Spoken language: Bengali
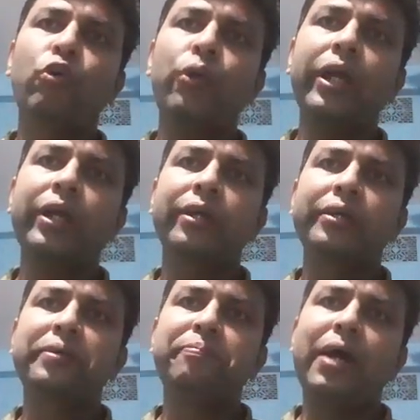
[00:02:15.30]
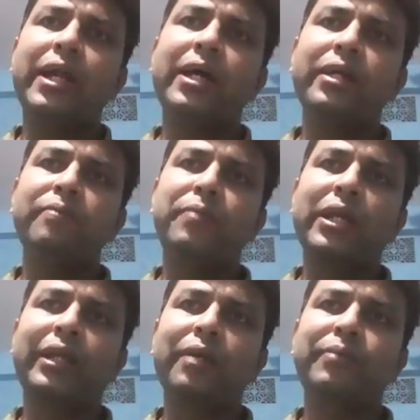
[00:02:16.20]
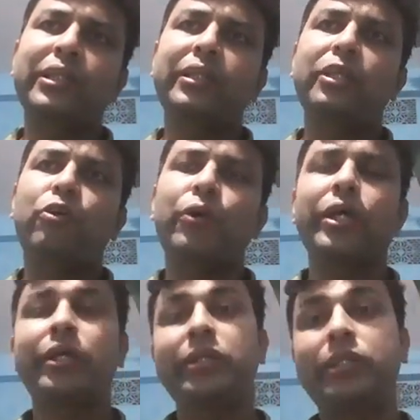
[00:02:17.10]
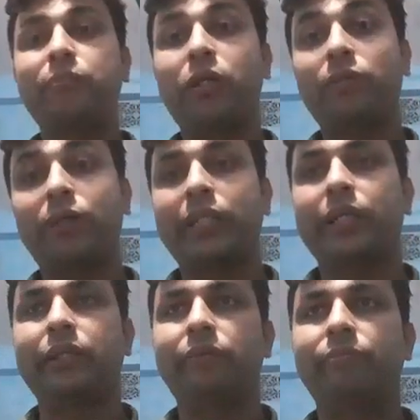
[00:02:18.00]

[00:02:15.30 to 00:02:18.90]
করে ভেড়ায় ভিক্ষাবৃত্তি করে জীবন বাছাই